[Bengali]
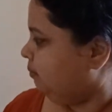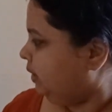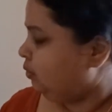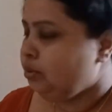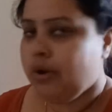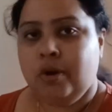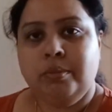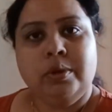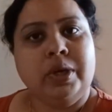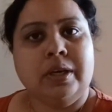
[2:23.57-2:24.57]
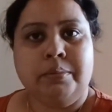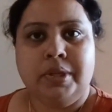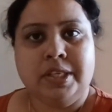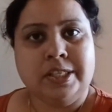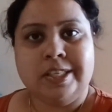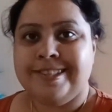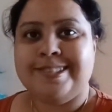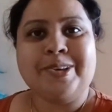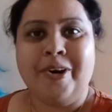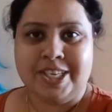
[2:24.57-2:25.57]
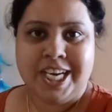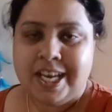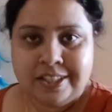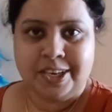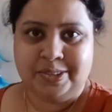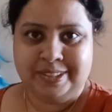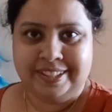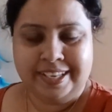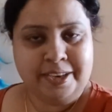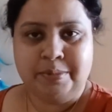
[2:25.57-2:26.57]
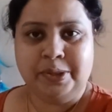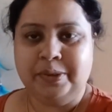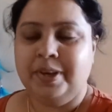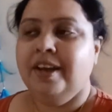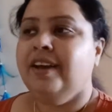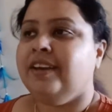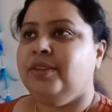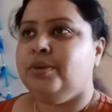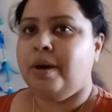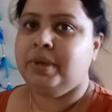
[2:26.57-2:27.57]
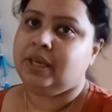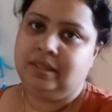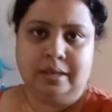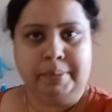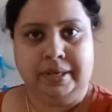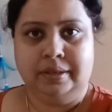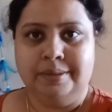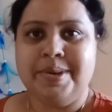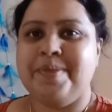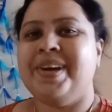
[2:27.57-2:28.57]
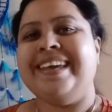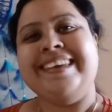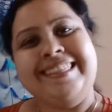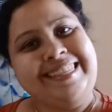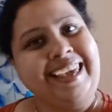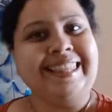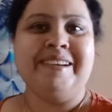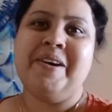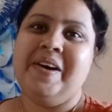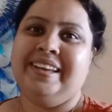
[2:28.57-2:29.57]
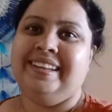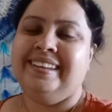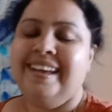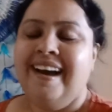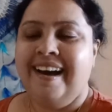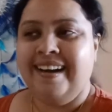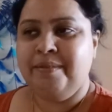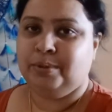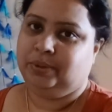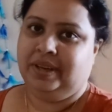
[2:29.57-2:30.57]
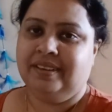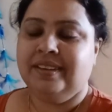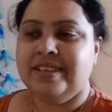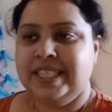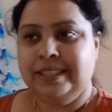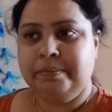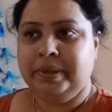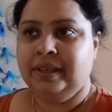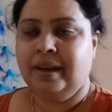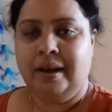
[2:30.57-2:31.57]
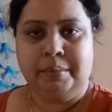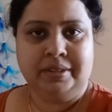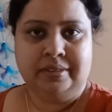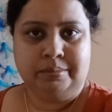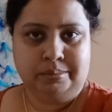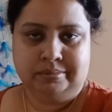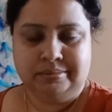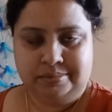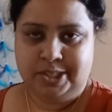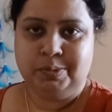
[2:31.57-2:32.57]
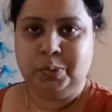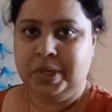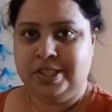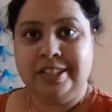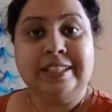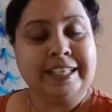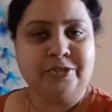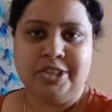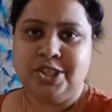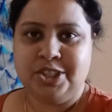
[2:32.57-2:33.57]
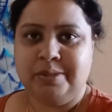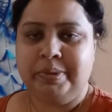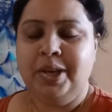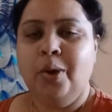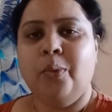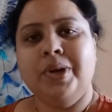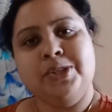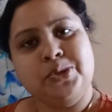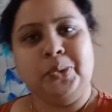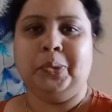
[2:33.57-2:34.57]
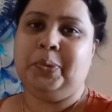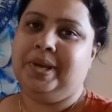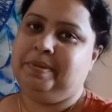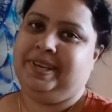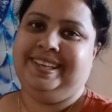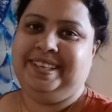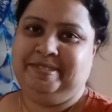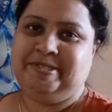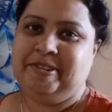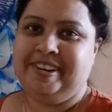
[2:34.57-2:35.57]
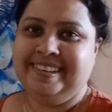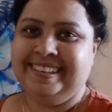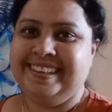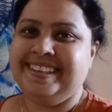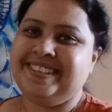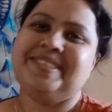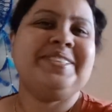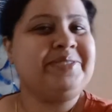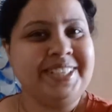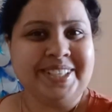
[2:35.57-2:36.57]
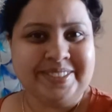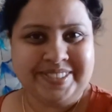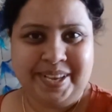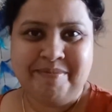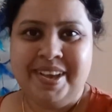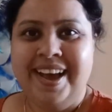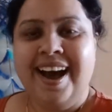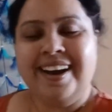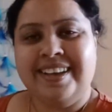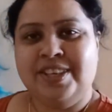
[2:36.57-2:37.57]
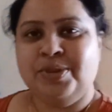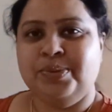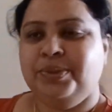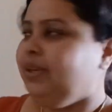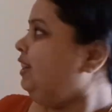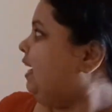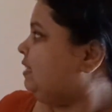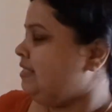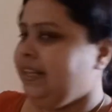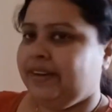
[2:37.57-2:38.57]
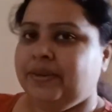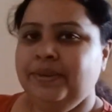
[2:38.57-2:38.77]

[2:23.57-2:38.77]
এই দুরকম ব্লুয়ের কম্বিনেশনটা জাস্ট অসাধারণ তাই না বলো কিন্তু আমি কিনতেই পারিনি মানে আমাকে কিনতেই দেওয়া হয়নি আর বলো না শিল্পী আমাদের যে বন্ধু আছে নীলাদ্রিয়া শিল্পী ওরা জোর করে আমাকে এটা গিফট করে সো সুইট অফ দেম আর কি সুন্দর লাগছে দেখো